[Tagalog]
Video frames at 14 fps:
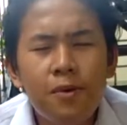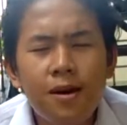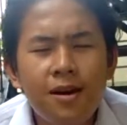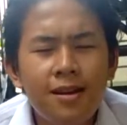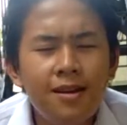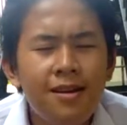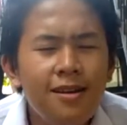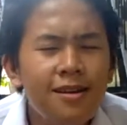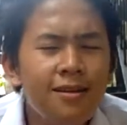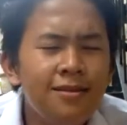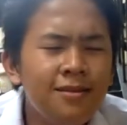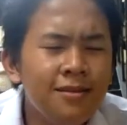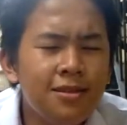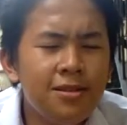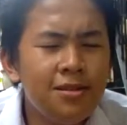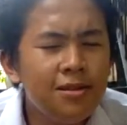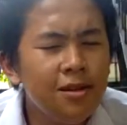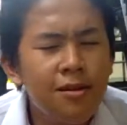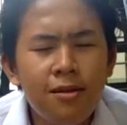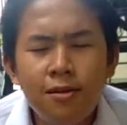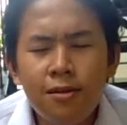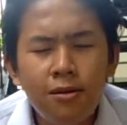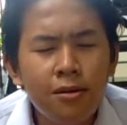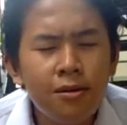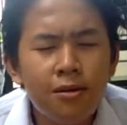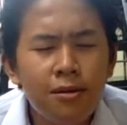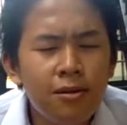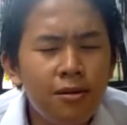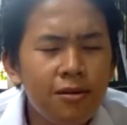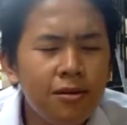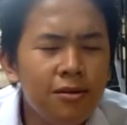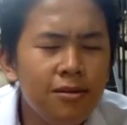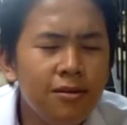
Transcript: para lang sa'yo